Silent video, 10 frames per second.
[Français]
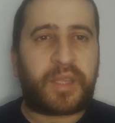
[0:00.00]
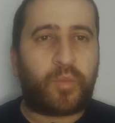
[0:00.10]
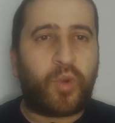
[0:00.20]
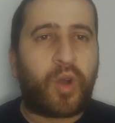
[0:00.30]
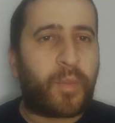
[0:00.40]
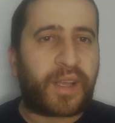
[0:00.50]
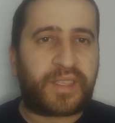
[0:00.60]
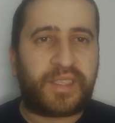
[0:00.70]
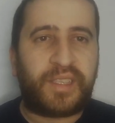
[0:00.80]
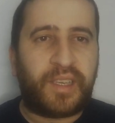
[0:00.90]
Peut-être moi, en
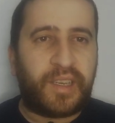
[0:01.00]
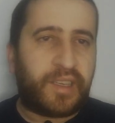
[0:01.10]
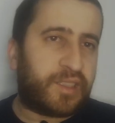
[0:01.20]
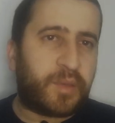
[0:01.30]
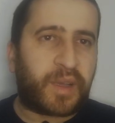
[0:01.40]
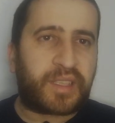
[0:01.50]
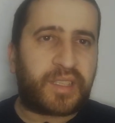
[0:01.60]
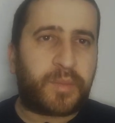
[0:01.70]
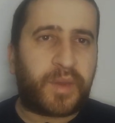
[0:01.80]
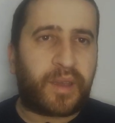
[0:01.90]
partie, j'ai
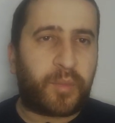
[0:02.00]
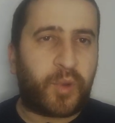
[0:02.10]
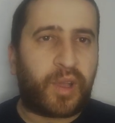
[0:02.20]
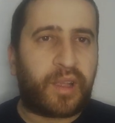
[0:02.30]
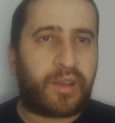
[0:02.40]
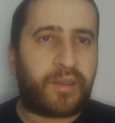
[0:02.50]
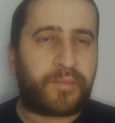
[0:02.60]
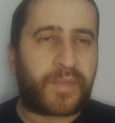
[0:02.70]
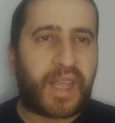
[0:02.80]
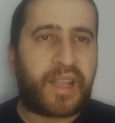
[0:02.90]
participé un peu à
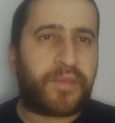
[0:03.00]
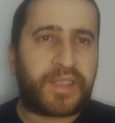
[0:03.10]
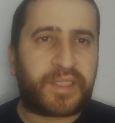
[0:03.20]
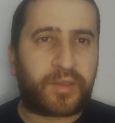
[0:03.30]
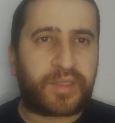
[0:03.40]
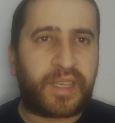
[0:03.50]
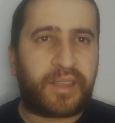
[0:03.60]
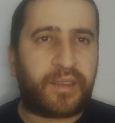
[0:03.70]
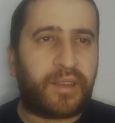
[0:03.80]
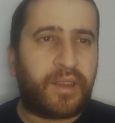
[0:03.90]
la, fin de cette enseigne.